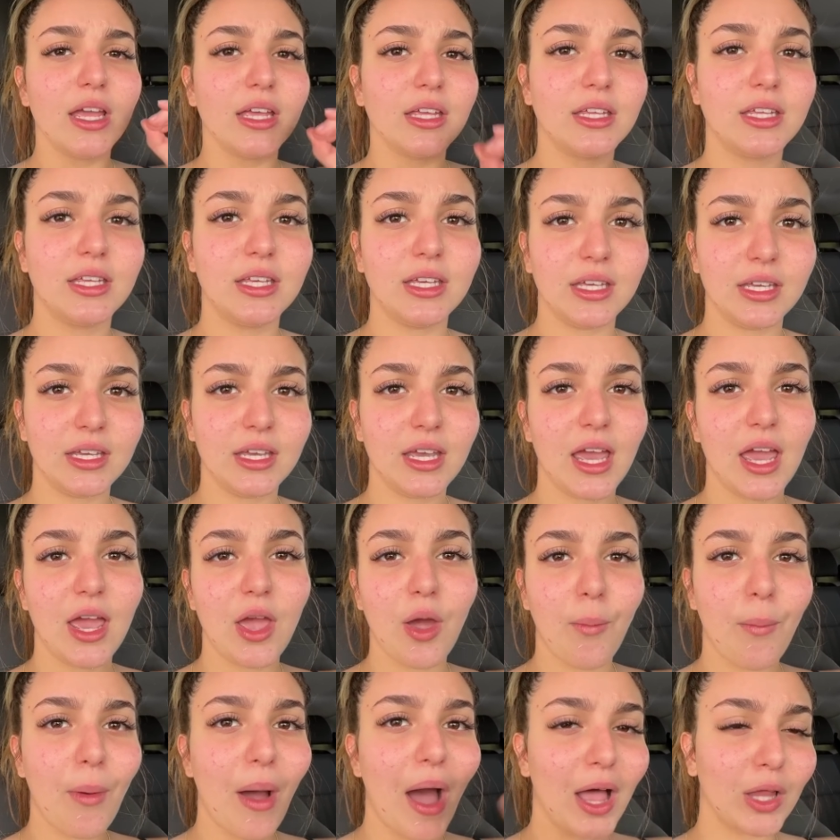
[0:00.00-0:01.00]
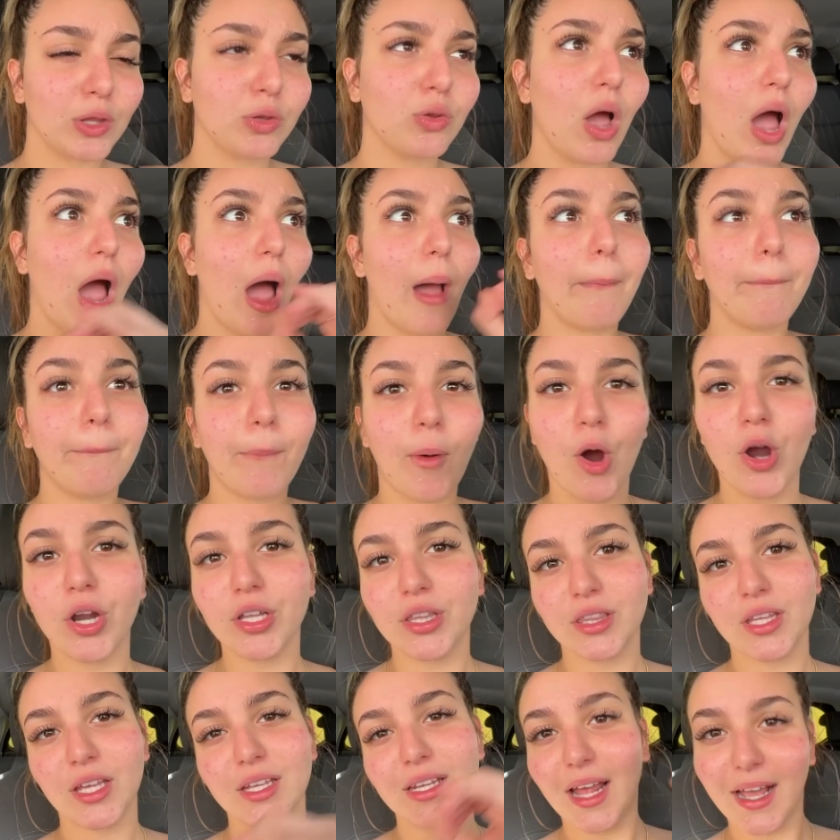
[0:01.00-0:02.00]
que eu bato a
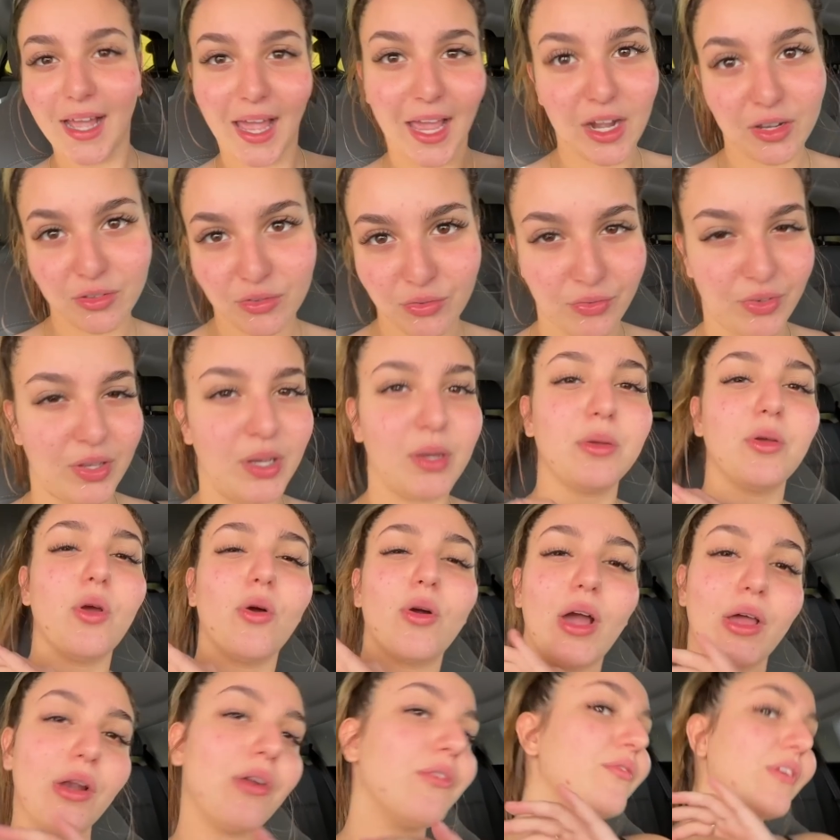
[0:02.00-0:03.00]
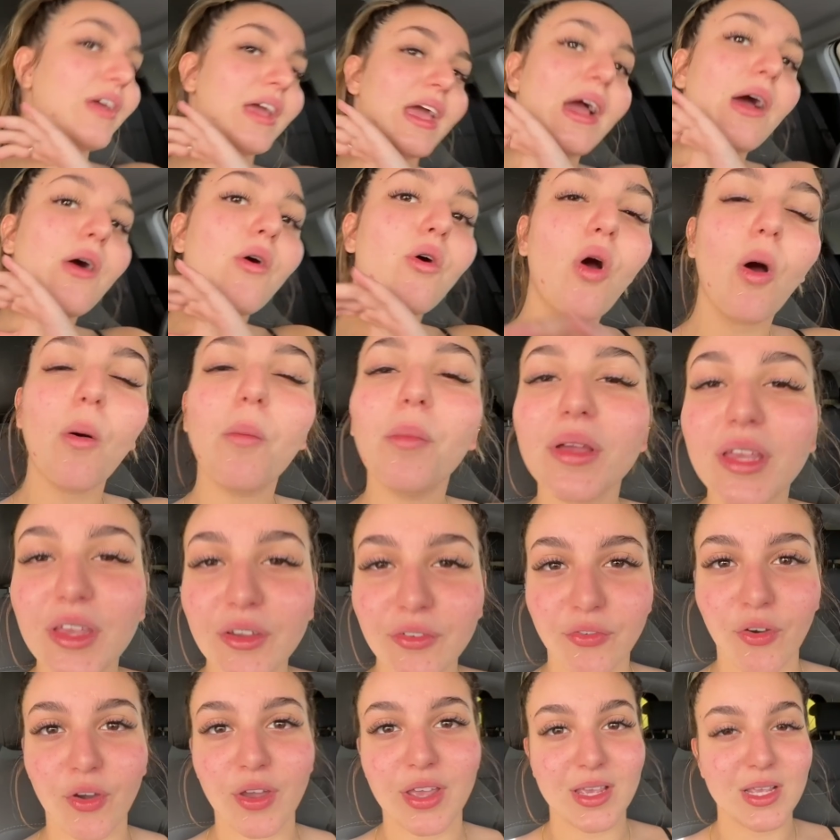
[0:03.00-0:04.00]
porta na cara do Vini, que eu quero ver como que
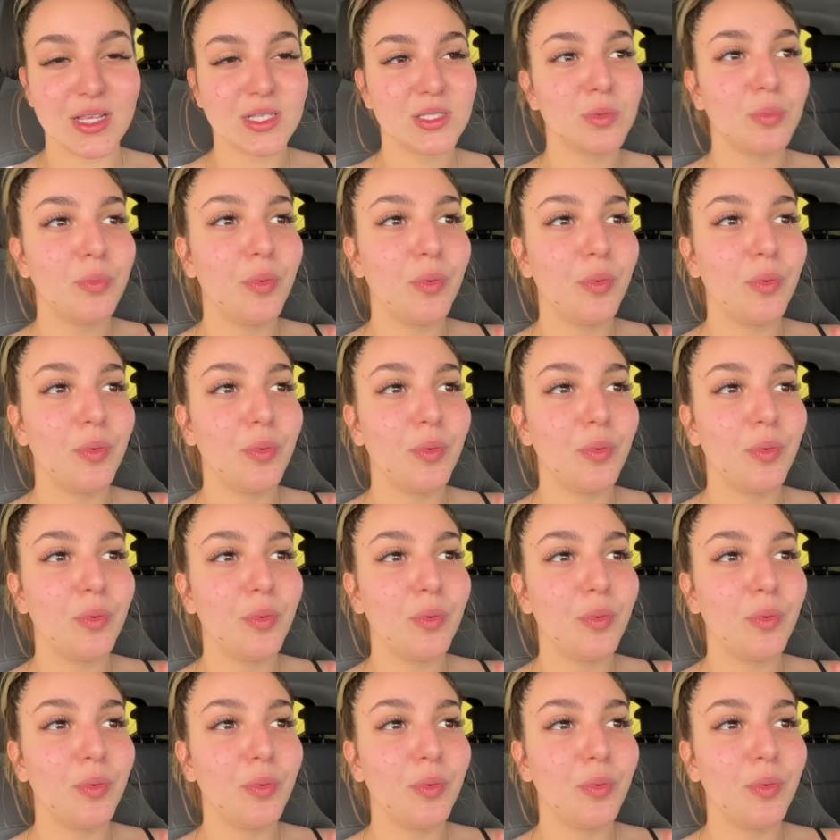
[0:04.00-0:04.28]
foi isso,